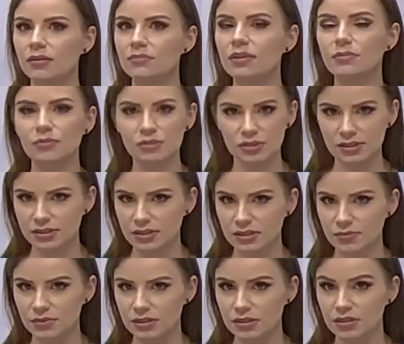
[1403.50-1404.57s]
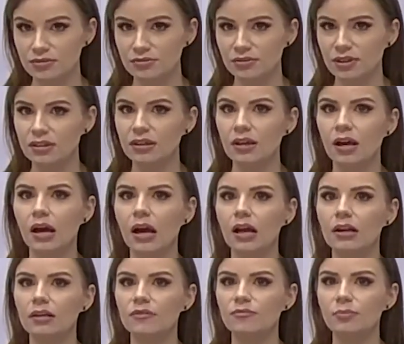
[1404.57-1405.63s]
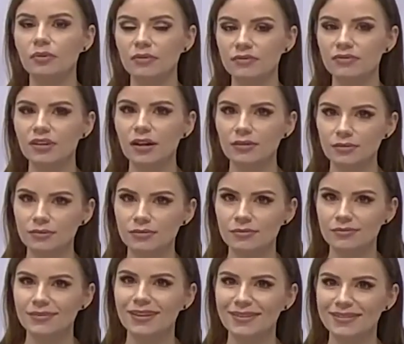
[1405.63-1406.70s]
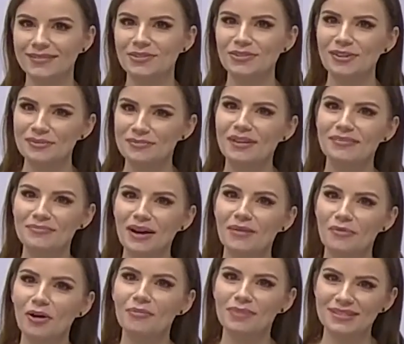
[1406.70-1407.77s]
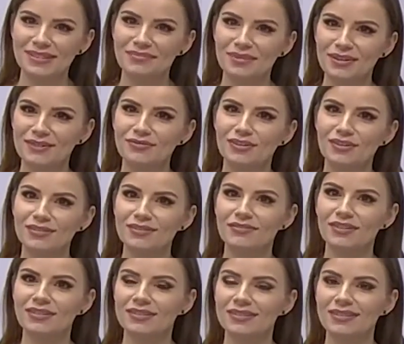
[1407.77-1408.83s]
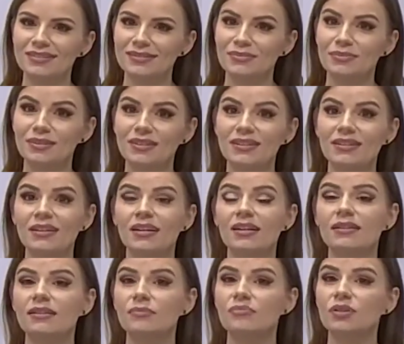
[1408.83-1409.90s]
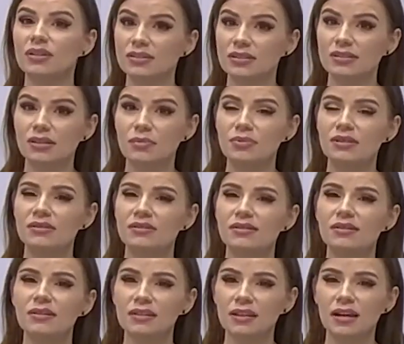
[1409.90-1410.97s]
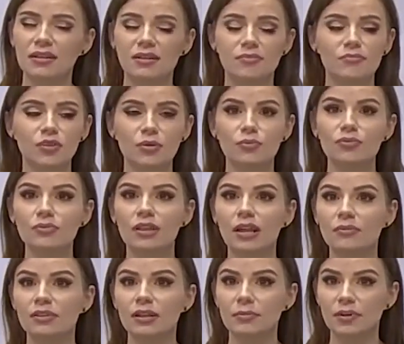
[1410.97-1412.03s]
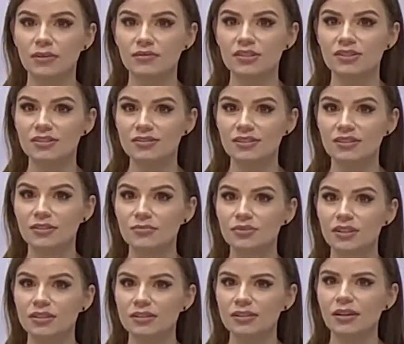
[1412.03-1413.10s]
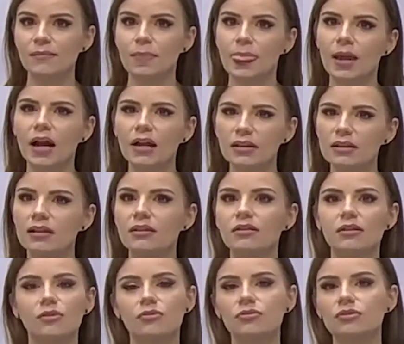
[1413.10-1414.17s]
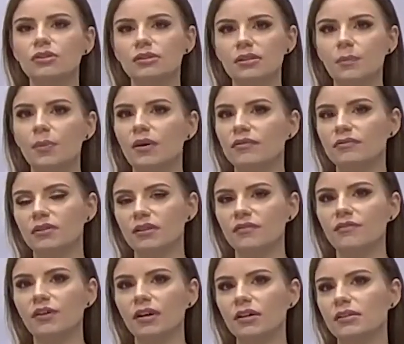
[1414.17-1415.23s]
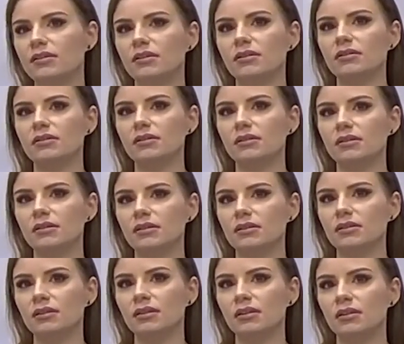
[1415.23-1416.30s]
mimo że jesteśmy znieczuleni, ale w porównaniu, jak, no nie wiem, miałam oba zabiegi wykonywane na sobie i ten pierwszy zabieg z cytrynianem to był dla mnie naprawdę ciężki do przejścia, ale ten już jest naprawdę fajny i,